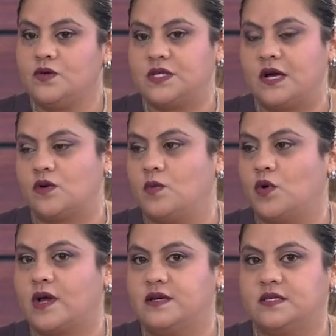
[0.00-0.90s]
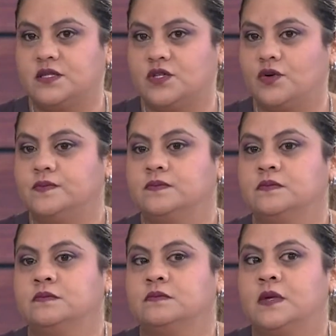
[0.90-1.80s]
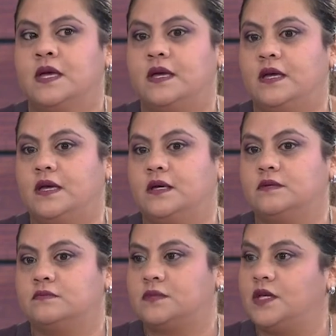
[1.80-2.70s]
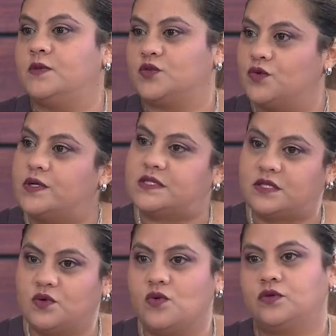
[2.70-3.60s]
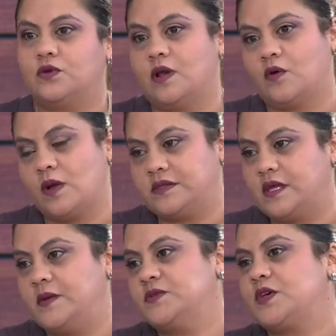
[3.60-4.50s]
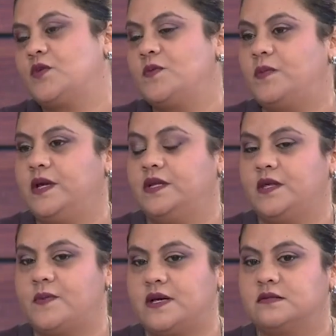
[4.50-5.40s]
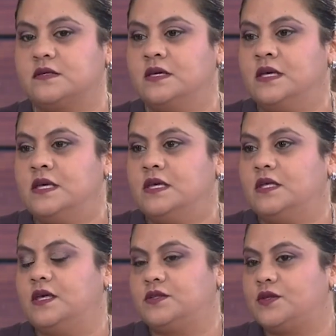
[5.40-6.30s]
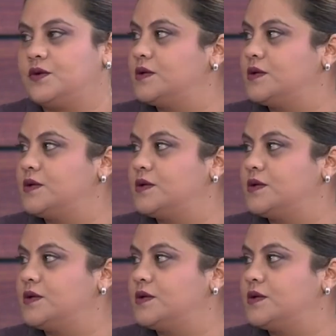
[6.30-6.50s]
O sea, como organización eh, tenemos un estatuto al cual tenemos que cumplir y demás, y, en ese